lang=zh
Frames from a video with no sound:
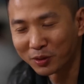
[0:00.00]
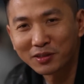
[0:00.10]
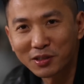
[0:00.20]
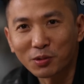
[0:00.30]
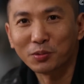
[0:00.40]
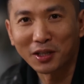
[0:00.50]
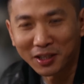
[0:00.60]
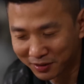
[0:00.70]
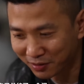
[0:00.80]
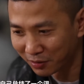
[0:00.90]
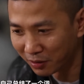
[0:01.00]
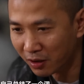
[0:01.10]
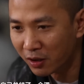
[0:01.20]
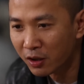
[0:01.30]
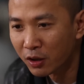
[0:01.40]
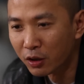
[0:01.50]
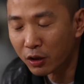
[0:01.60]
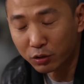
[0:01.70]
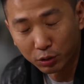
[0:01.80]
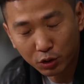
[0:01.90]
我自己总结了一个词，
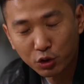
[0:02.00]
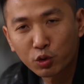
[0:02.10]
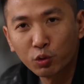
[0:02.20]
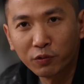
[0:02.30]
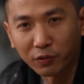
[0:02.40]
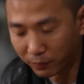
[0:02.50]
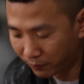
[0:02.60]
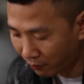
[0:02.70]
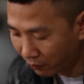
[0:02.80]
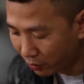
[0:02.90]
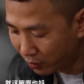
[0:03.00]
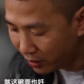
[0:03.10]
就是舒服。就